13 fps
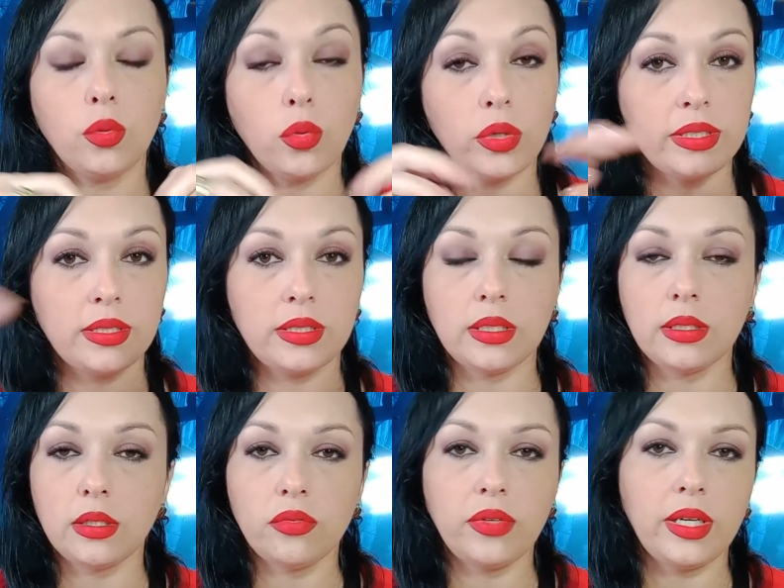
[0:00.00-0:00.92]
coisas que
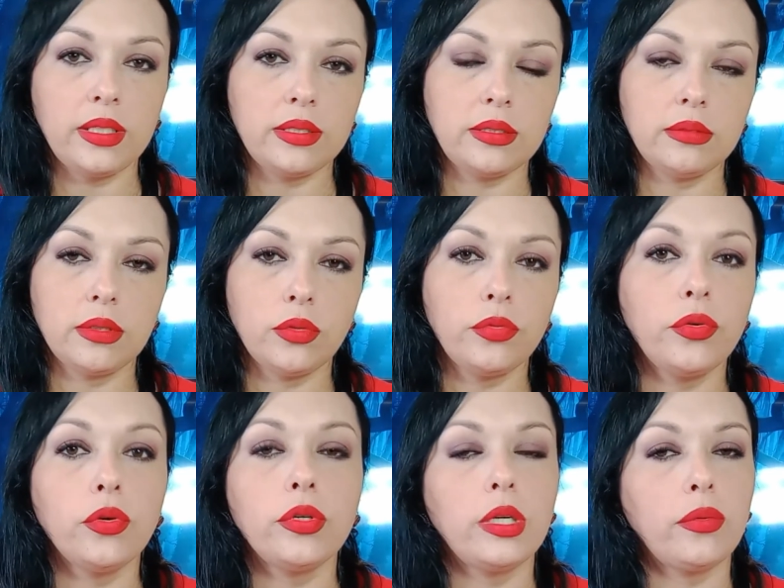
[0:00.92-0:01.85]
talvez não
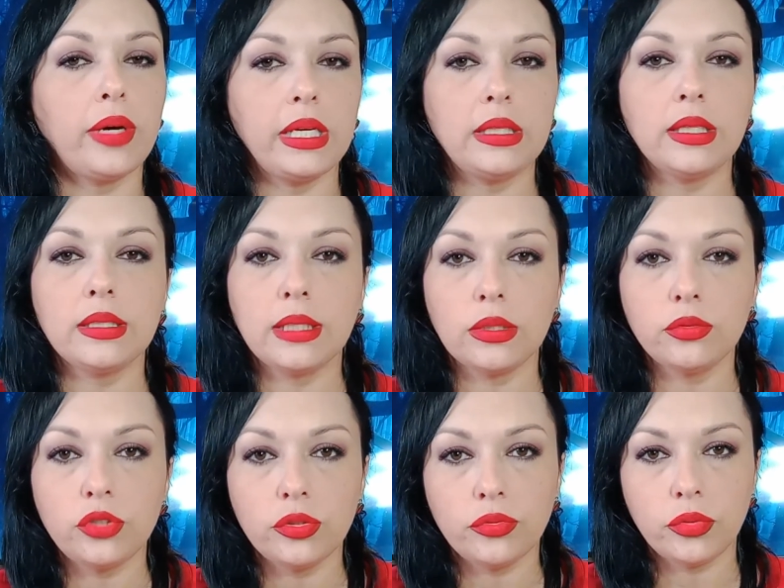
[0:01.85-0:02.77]
foram ainda
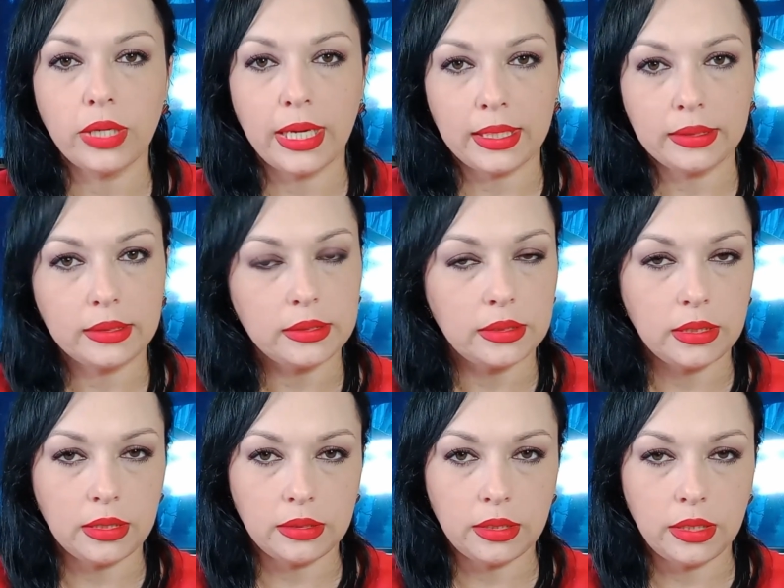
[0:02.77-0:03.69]
tão divulgadas
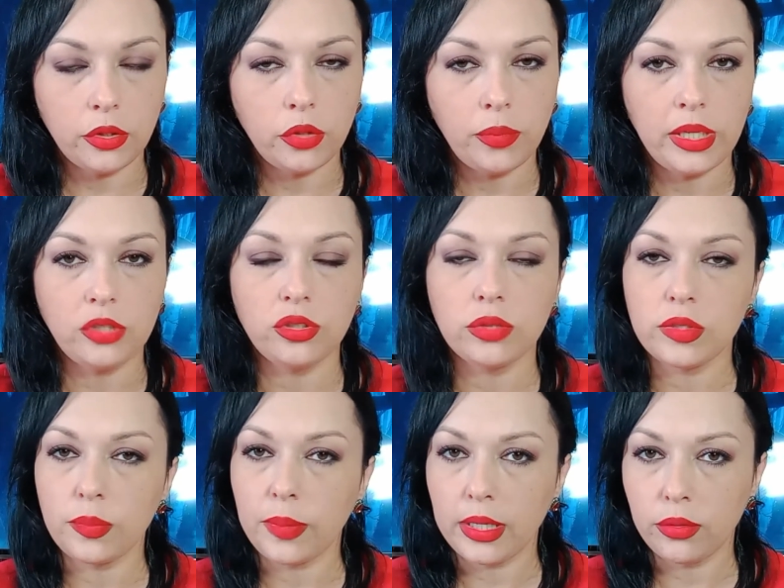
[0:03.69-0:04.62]
anteriormente. Eu
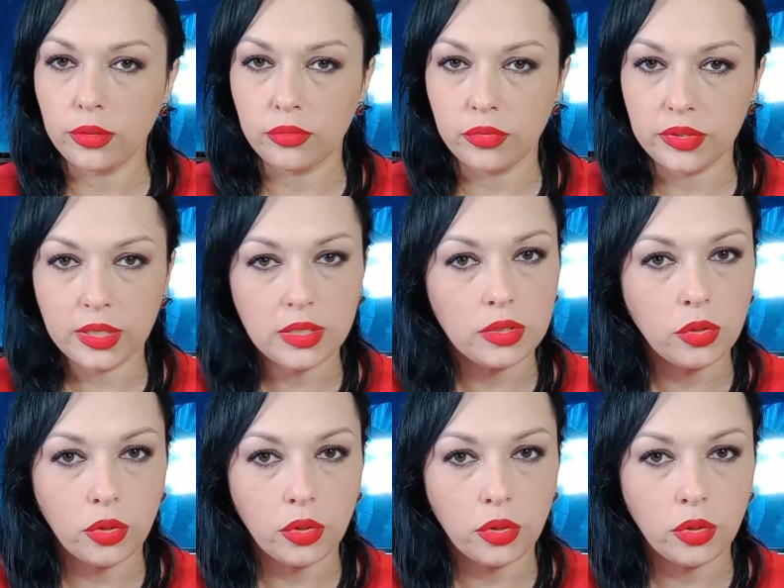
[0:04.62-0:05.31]
espero que vocês